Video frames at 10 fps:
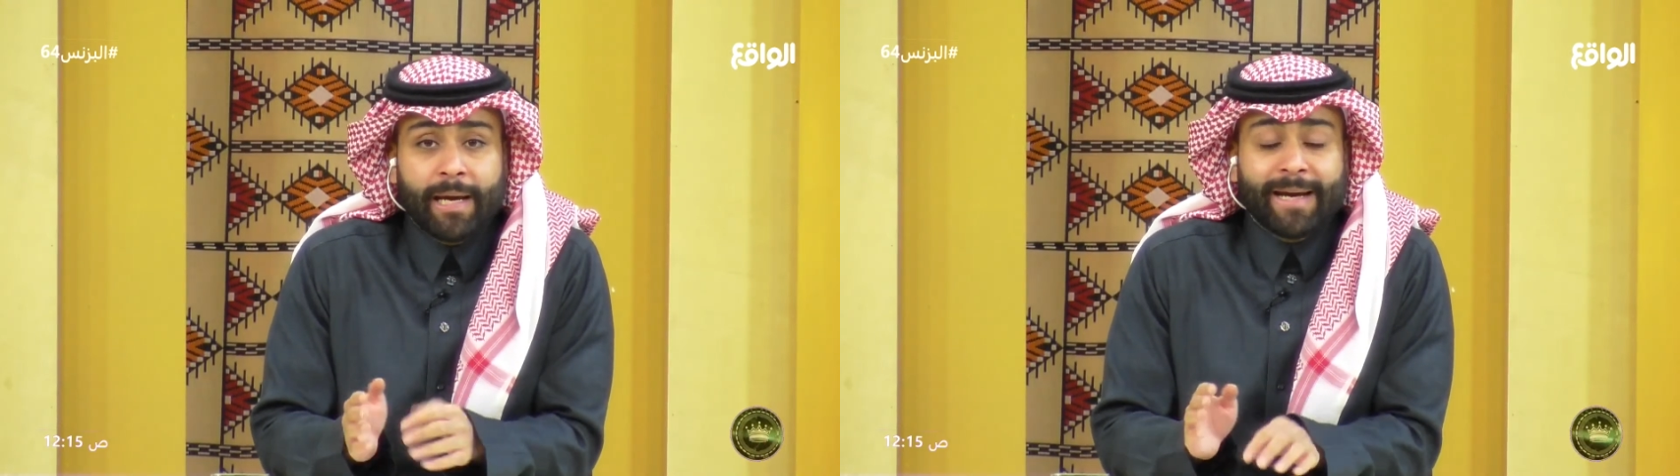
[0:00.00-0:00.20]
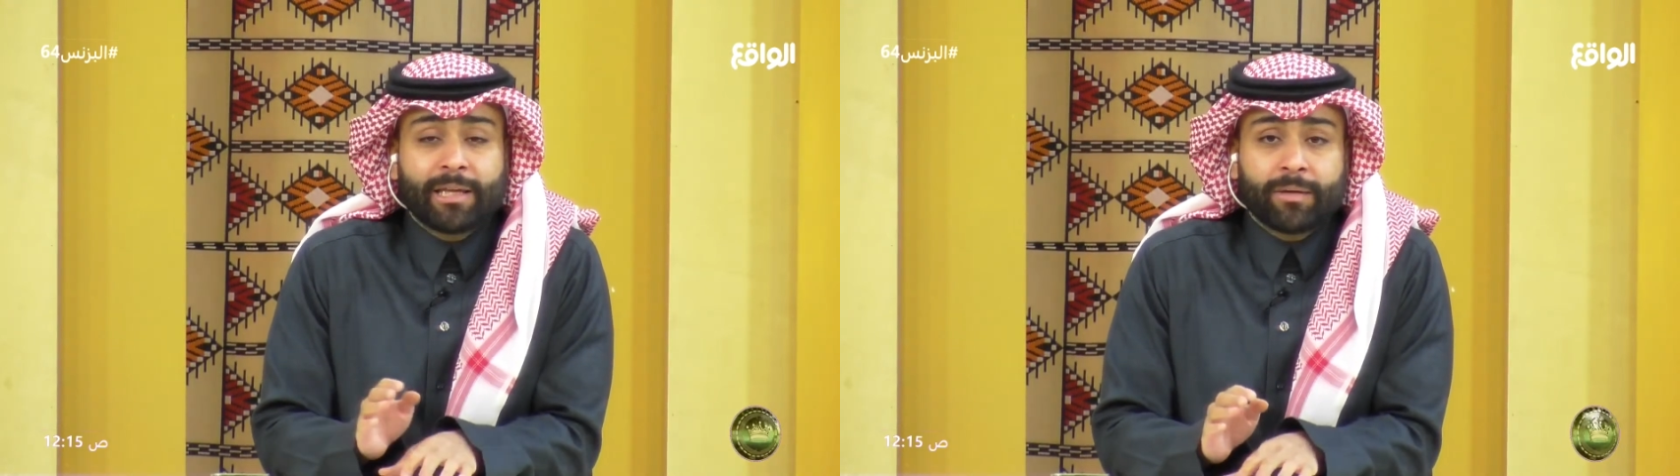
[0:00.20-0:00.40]

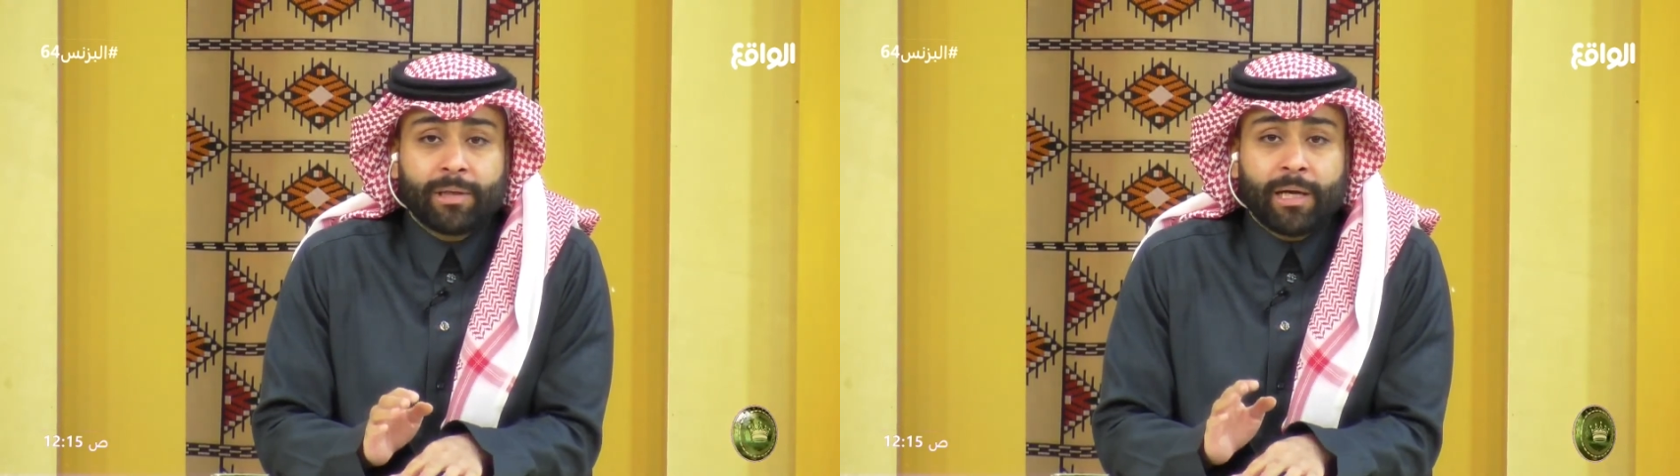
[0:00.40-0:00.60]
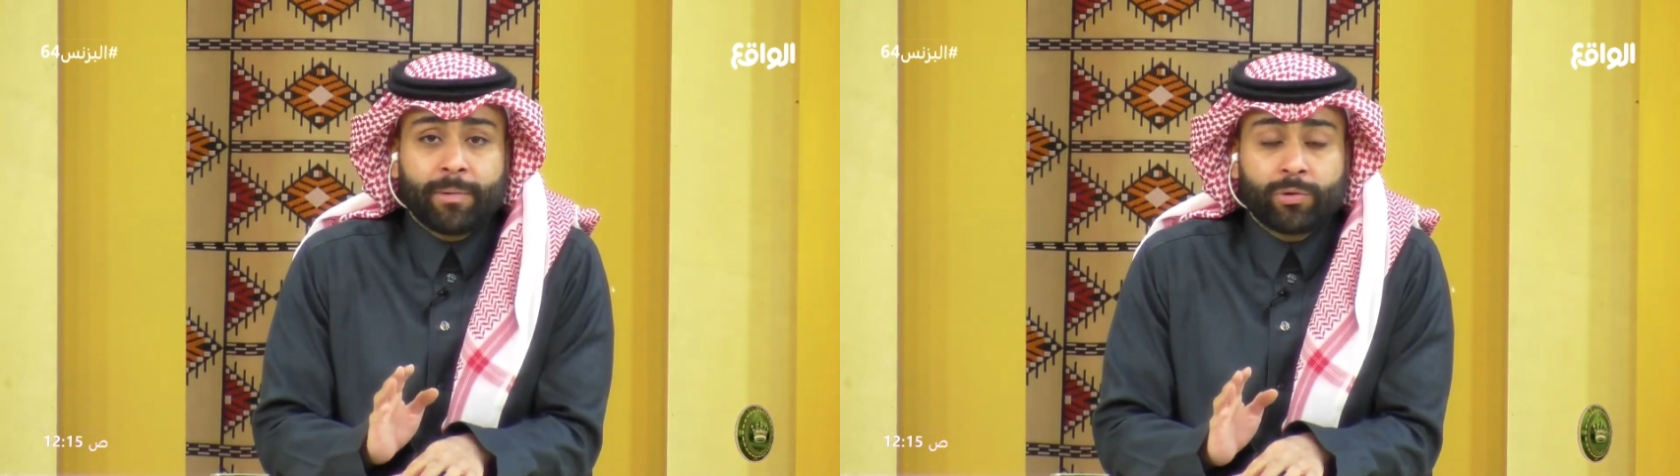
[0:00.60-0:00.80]
أكثر من
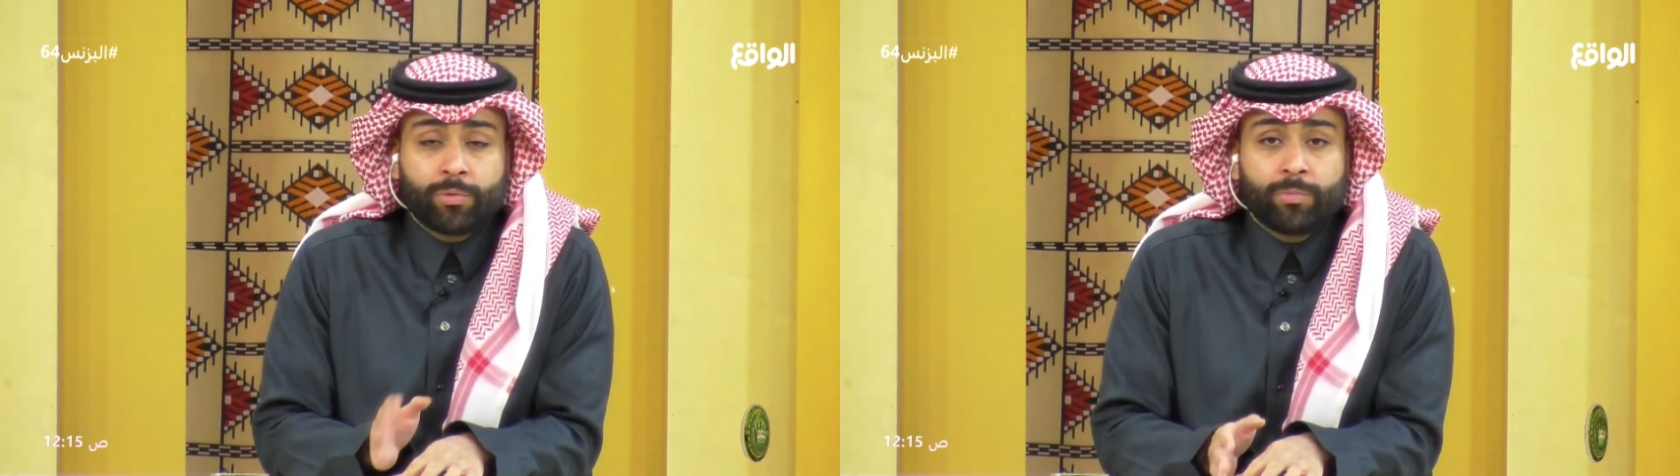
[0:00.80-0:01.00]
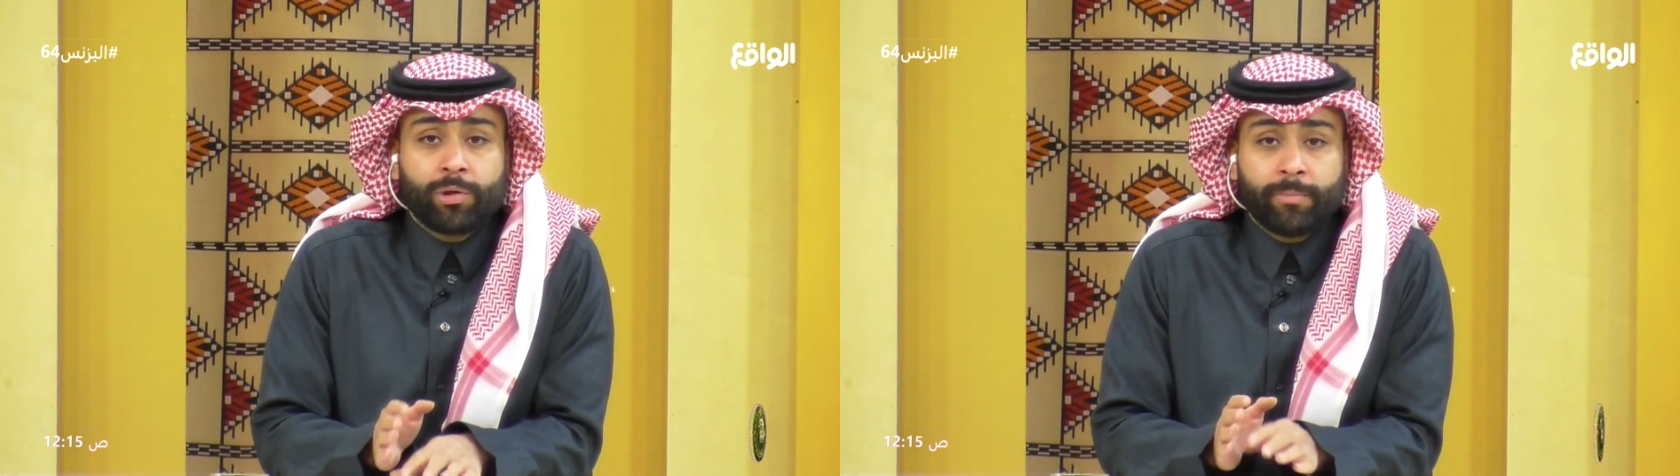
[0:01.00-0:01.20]
أنها ما
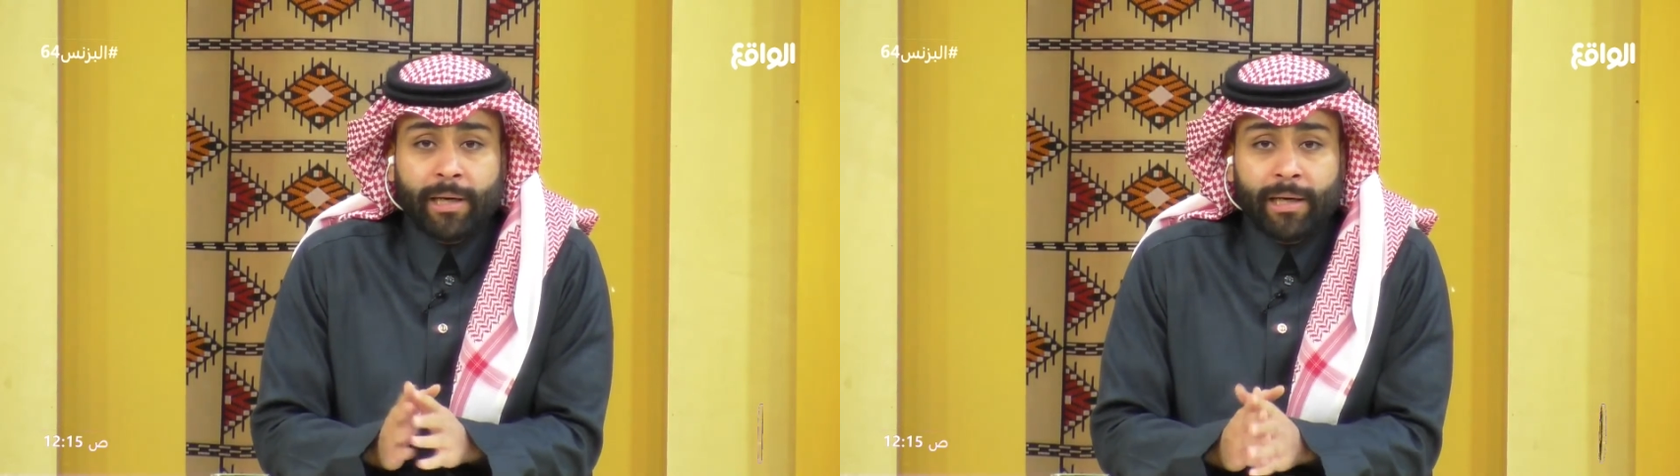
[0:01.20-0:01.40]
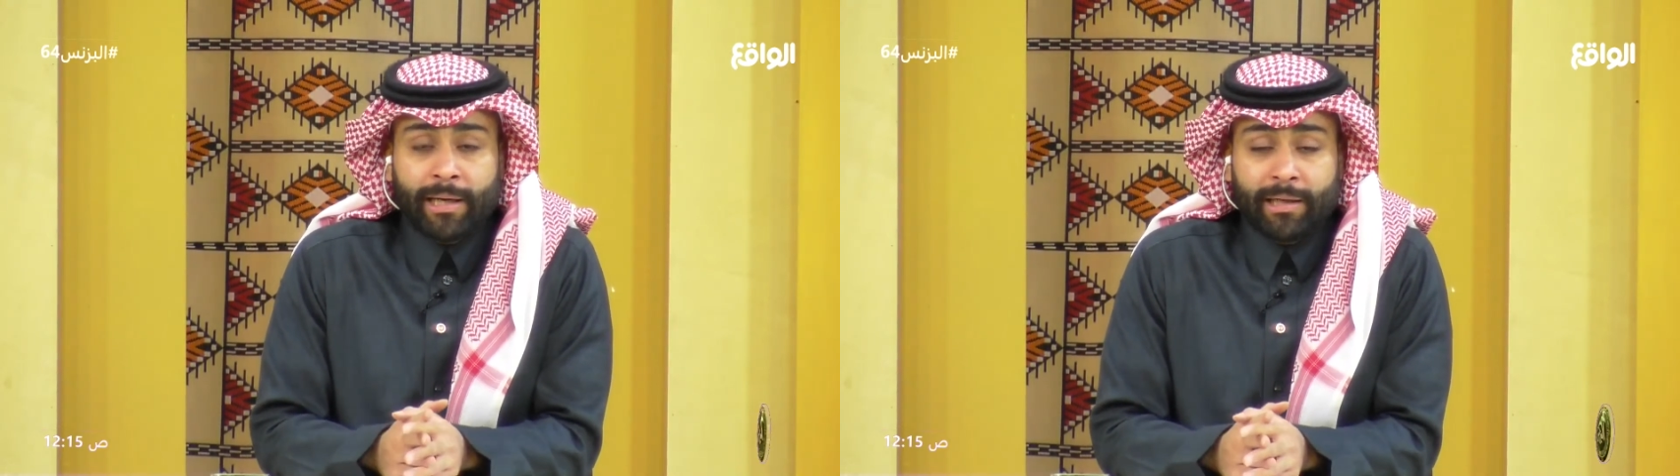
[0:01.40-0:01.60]
تكون مؤلمة
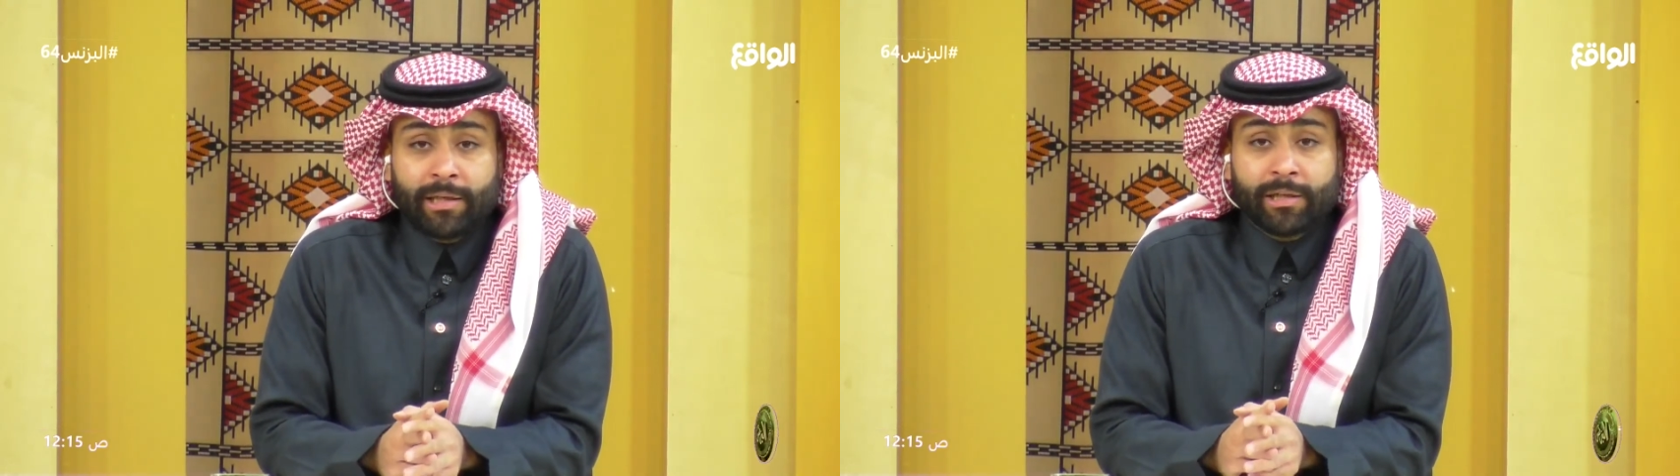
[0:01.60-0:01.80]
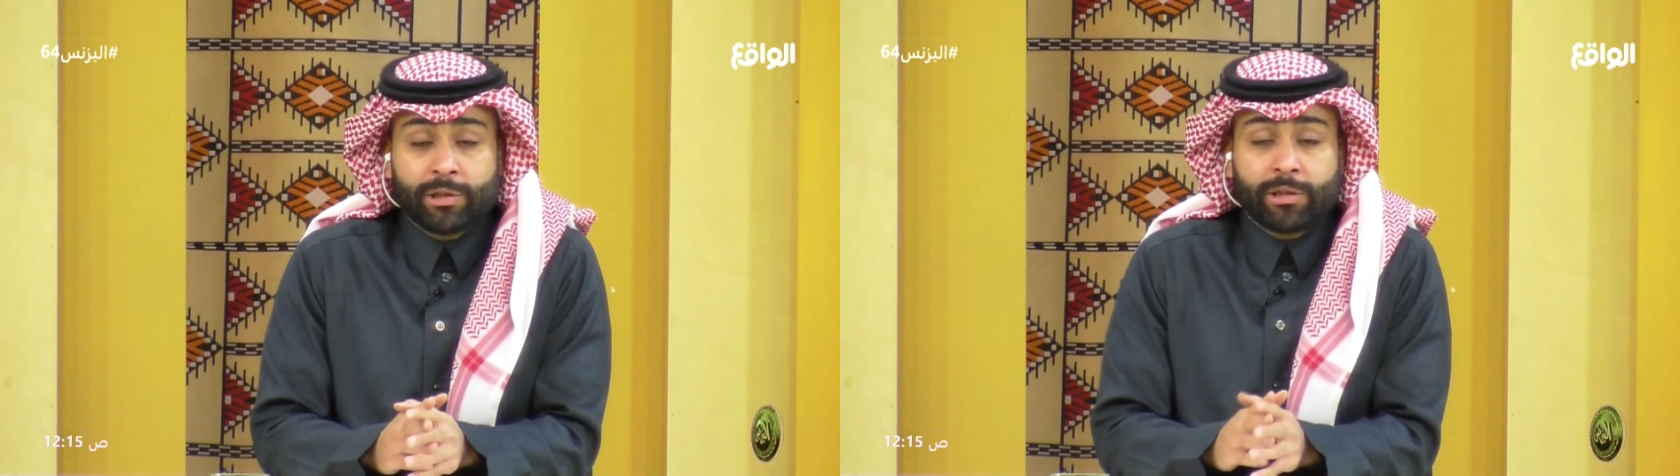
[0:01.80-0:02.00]
عليها لدرجة